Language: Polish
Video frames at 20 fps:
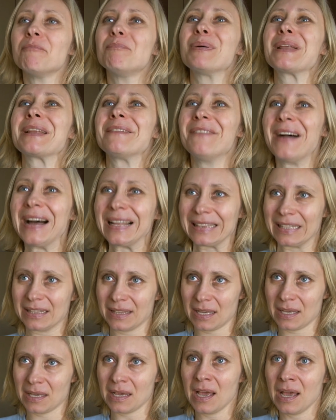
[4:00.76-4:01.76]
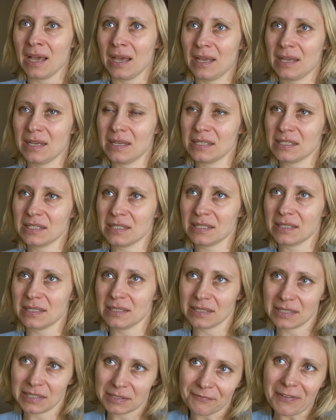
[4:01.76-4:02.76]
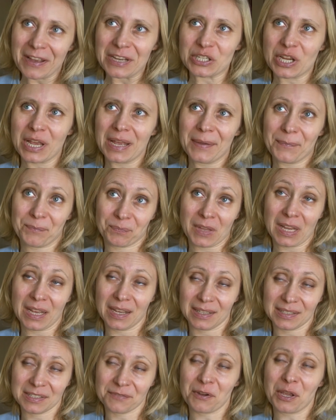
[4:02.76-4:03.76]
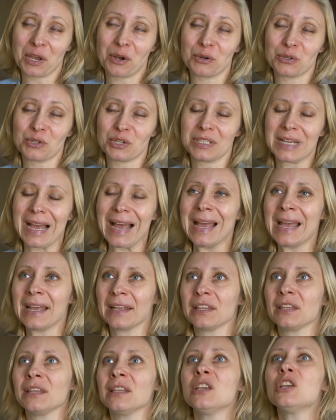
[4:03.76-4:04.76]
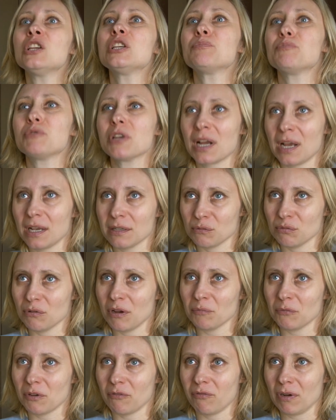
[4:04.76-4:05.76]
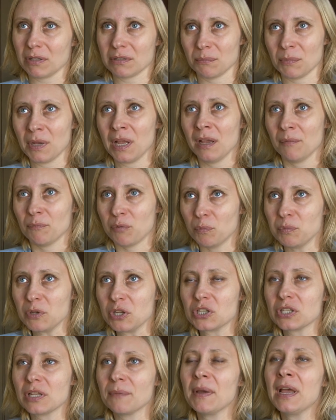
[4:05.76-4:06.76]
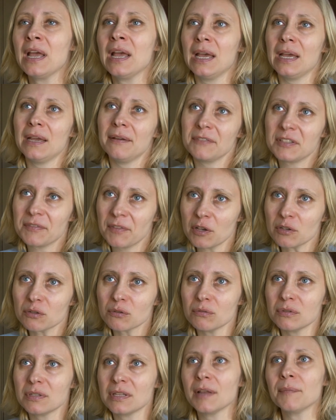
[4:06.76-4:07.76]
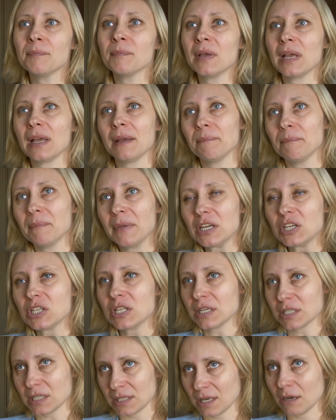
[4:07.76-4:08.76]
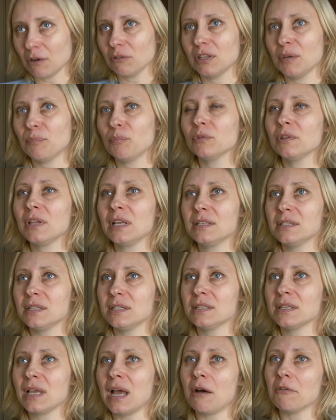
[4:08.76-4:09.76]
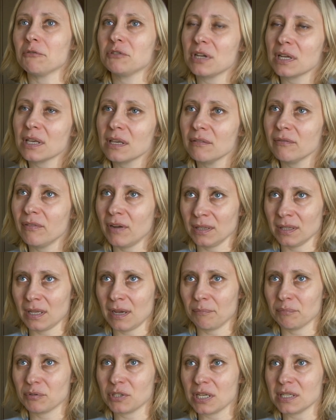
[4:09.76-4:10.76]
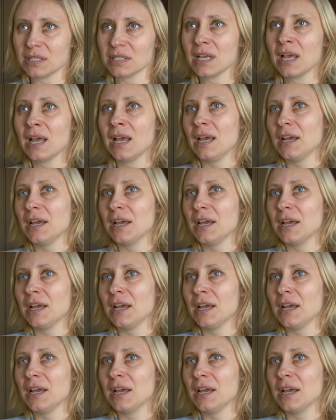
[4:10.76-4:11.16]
w prywatnej e, sferze e, swojego życia, niż przekazują to władzom publicznym. W związku z tym myślę, że tego typu decyzja oczekiwana przez